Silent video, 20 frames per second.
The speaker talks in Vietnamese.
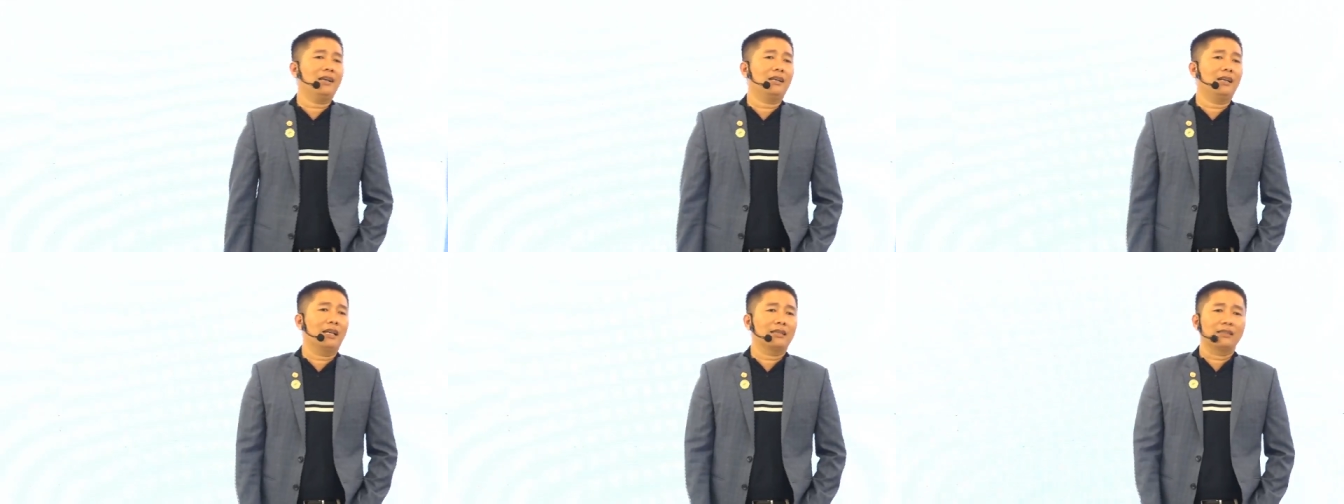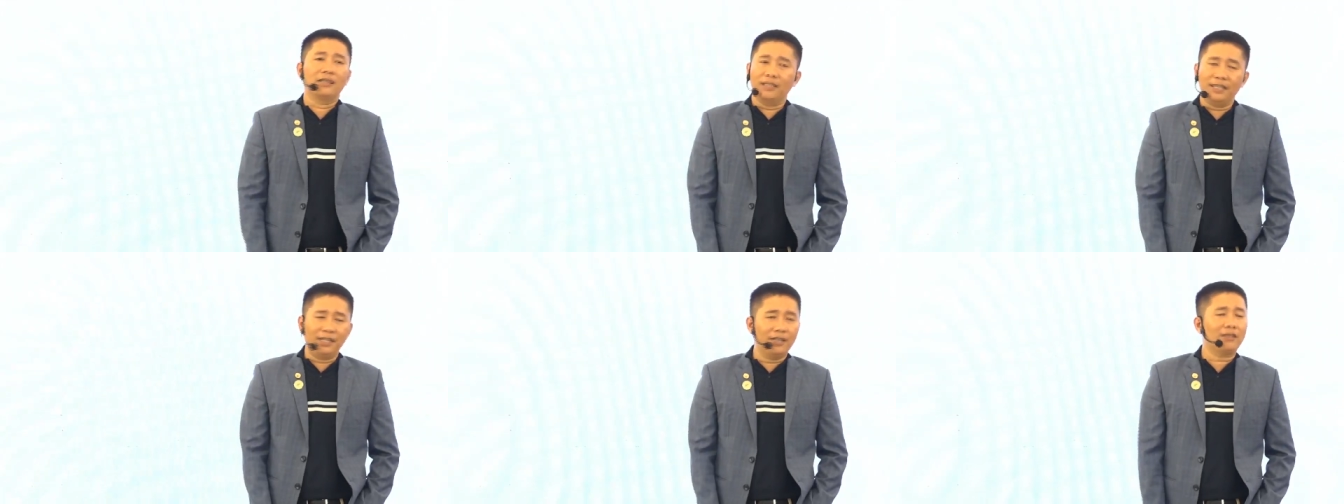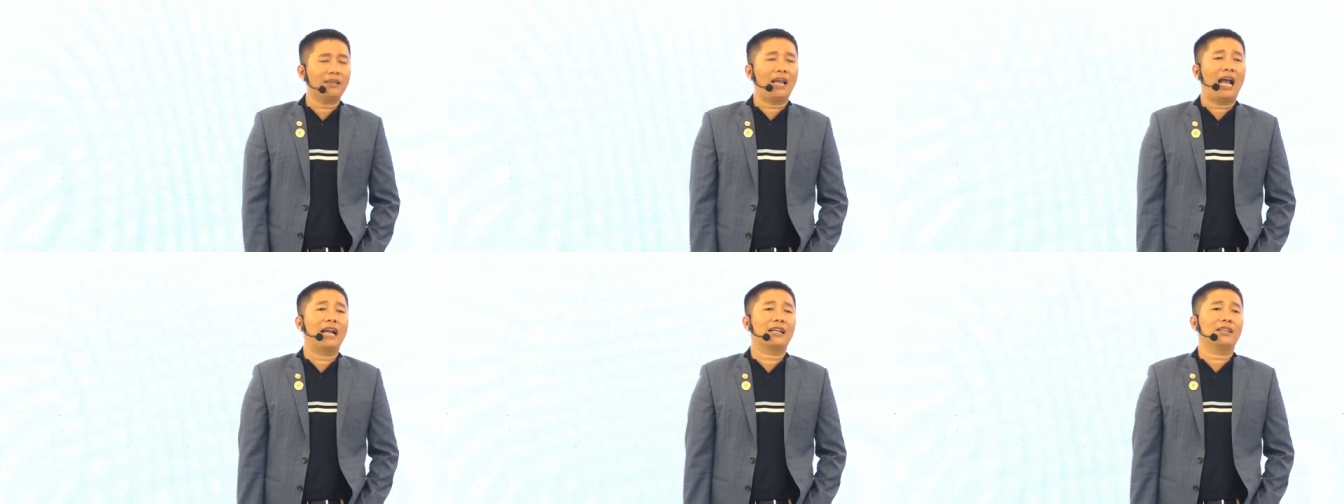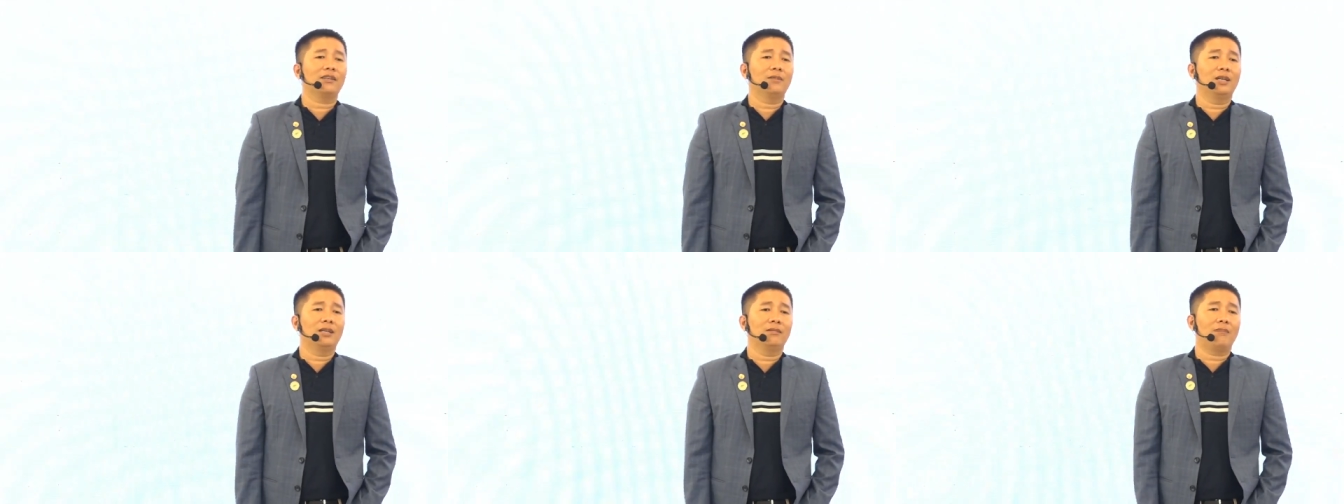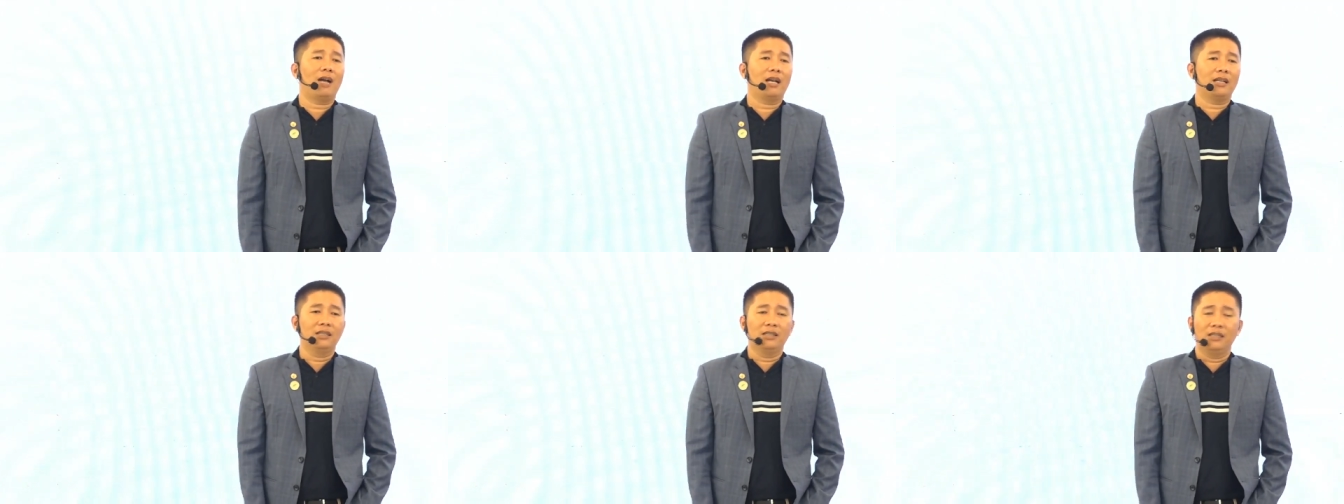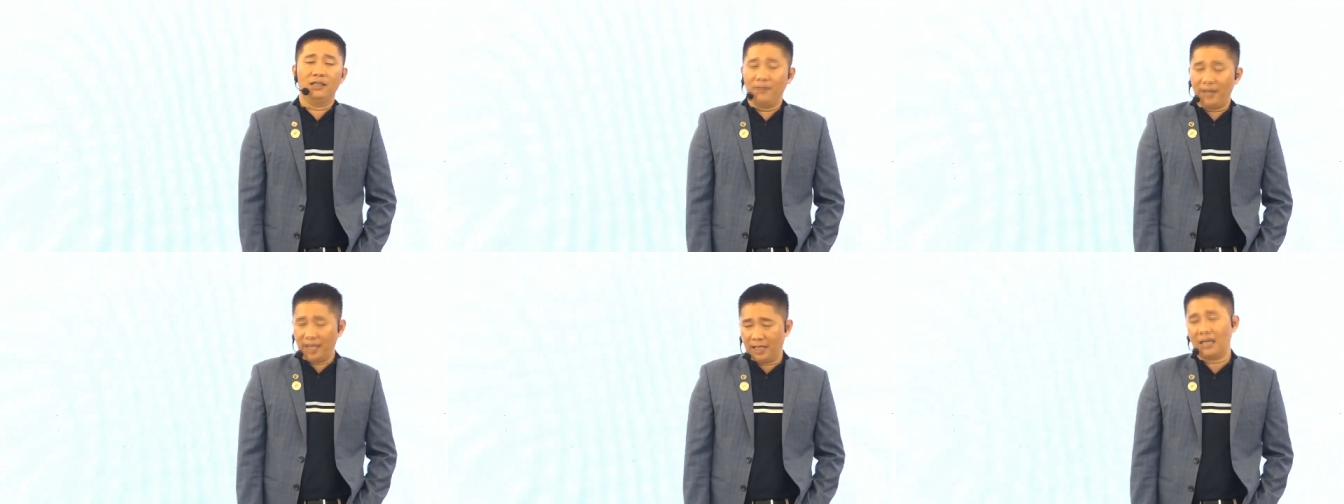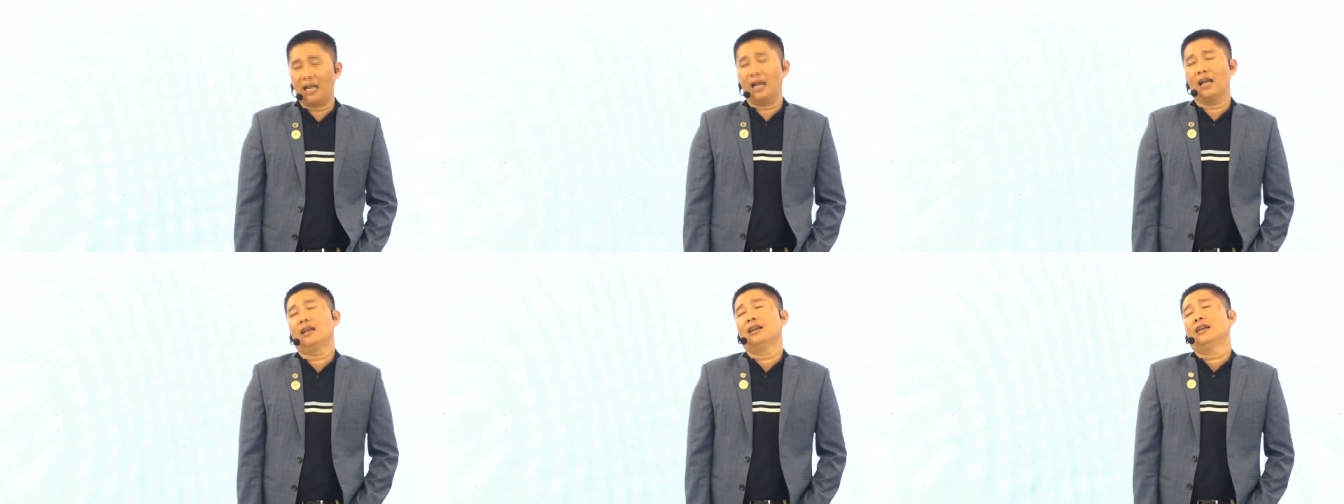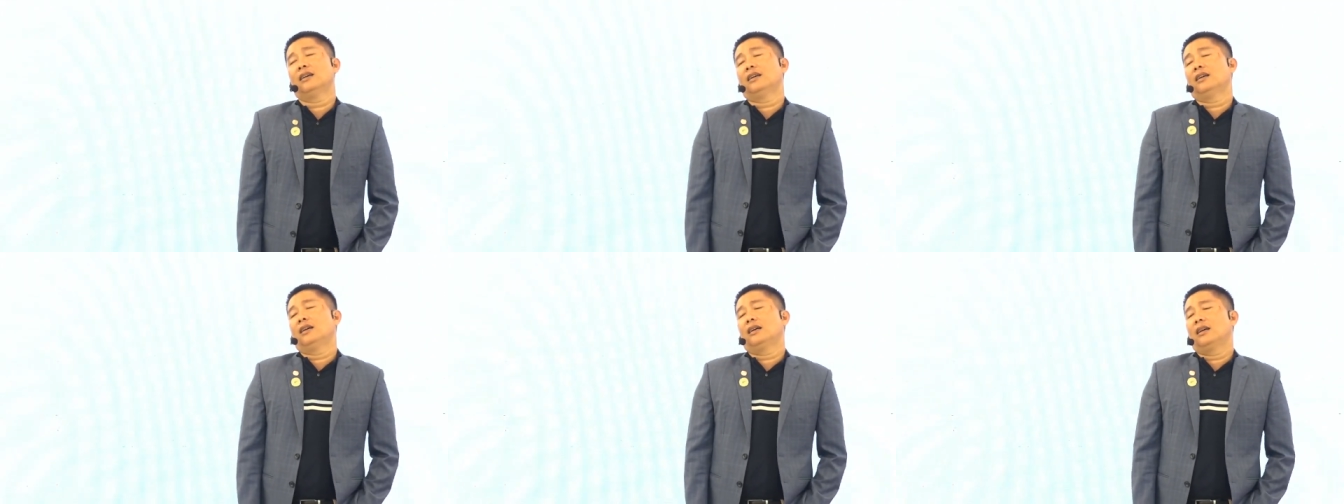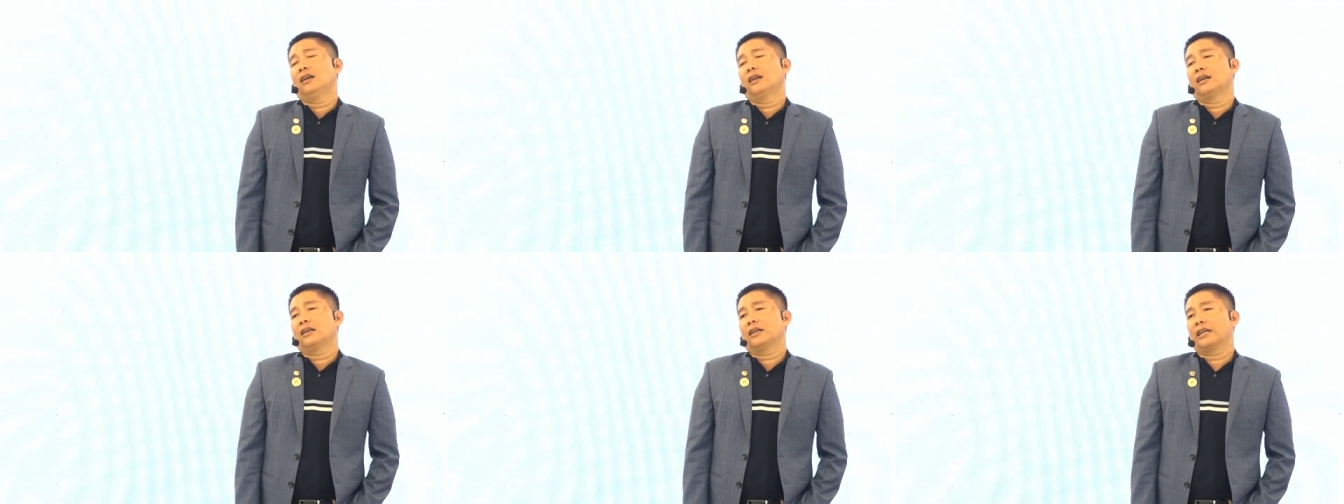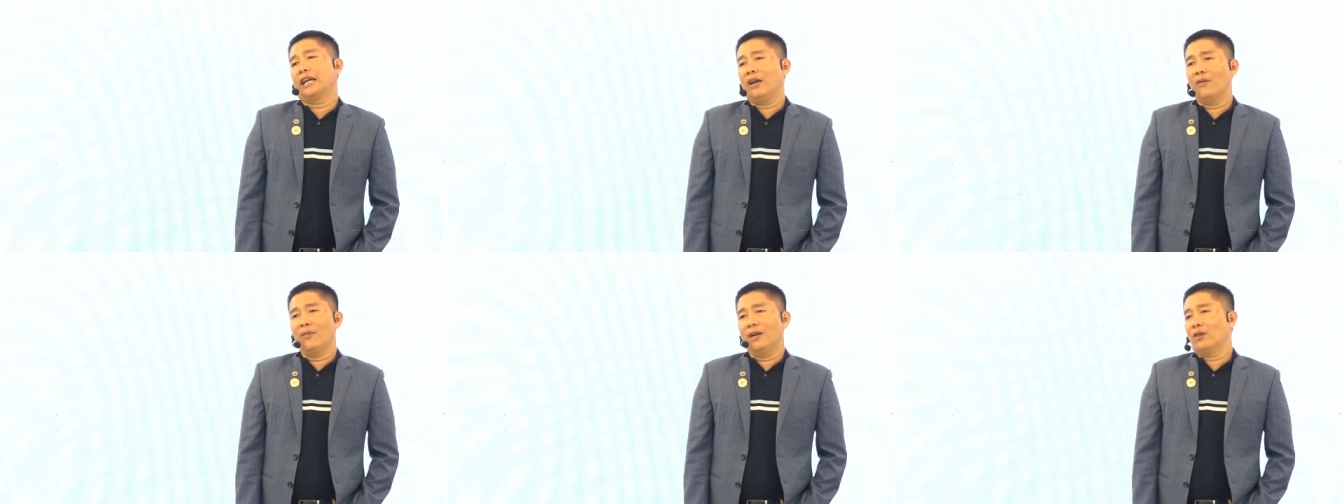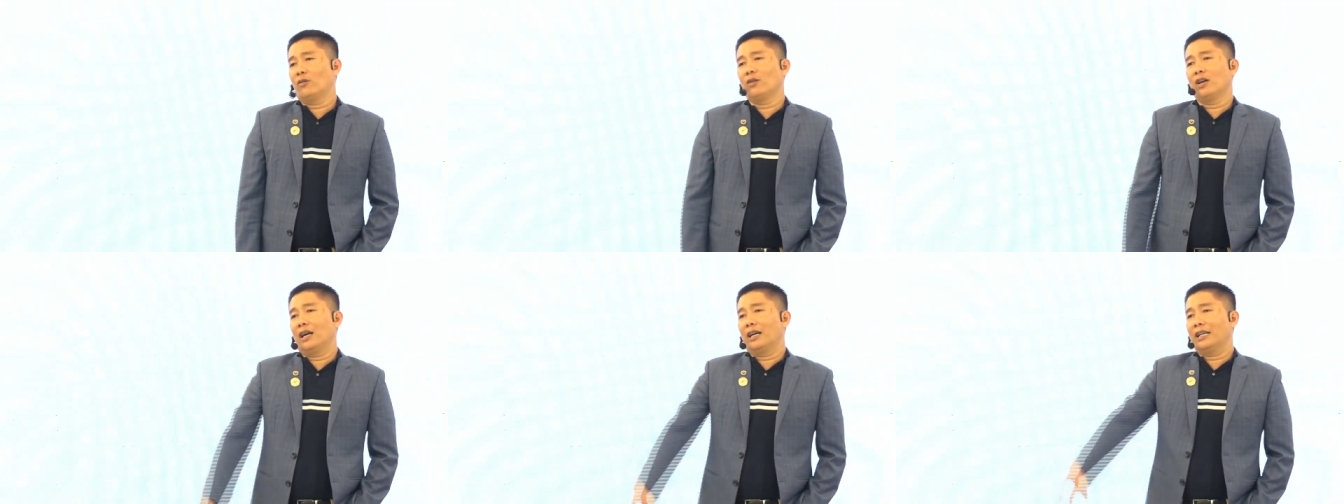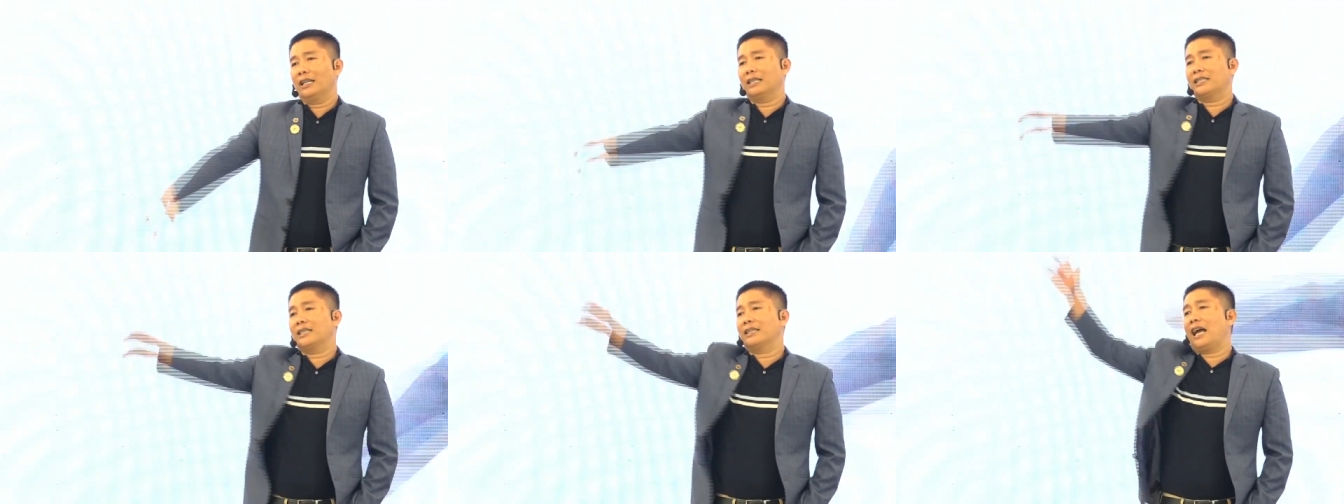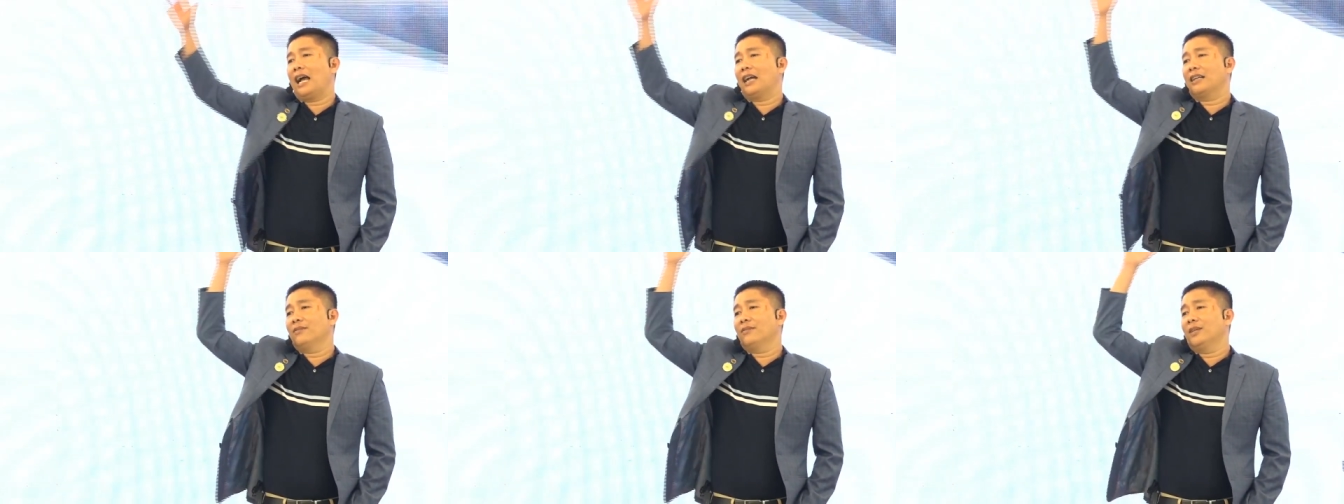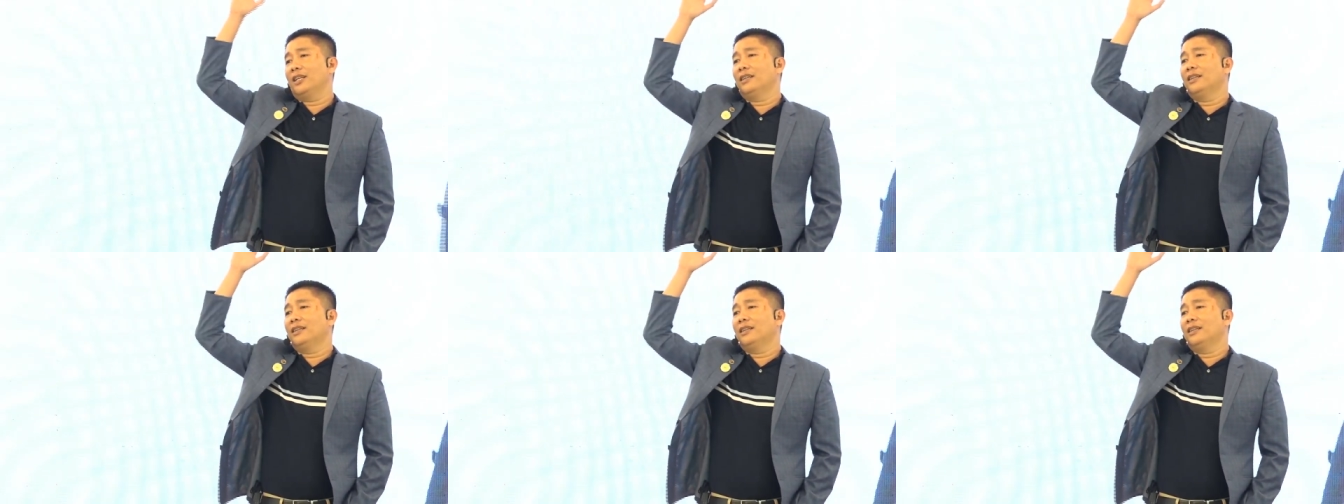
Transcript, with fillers: là tự nhiên nó tha cho mình bao nhiêu người biết là kêu mình không được người ta sẽ tha cho mình